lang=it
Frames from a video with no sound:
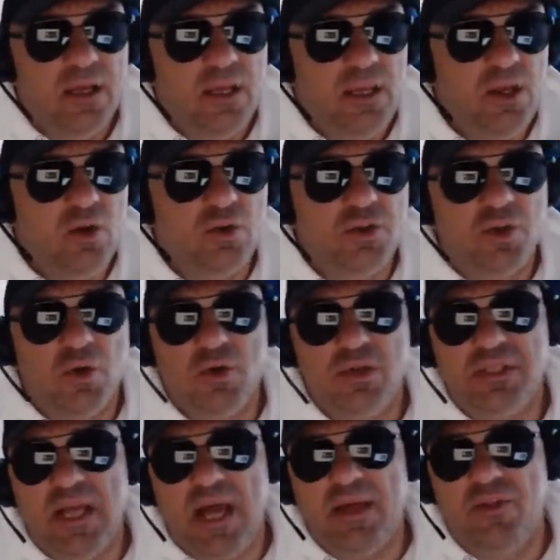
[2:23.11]
Io non sono
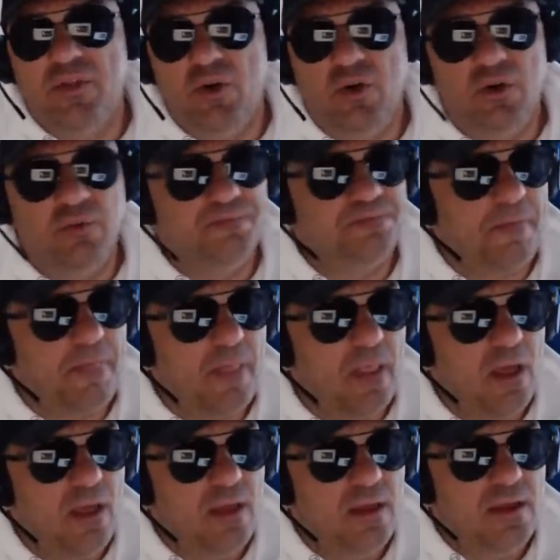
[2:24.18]
stato
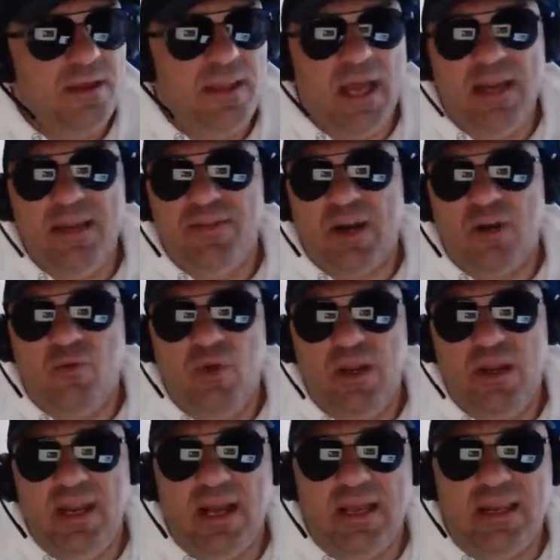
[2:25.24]
ieri tra
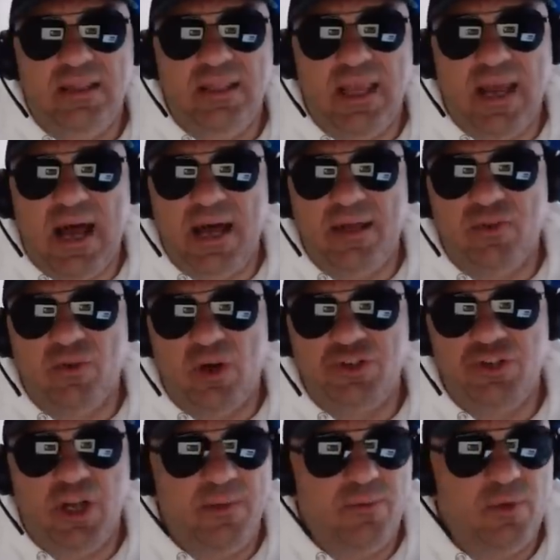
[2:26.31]
quelli che ha criticato
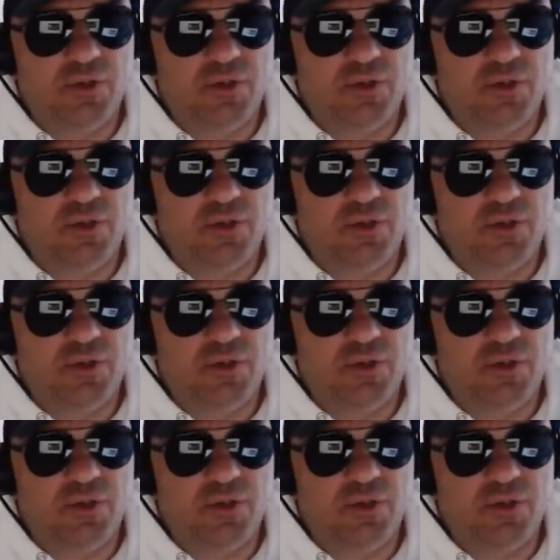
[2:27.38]
Acerbi,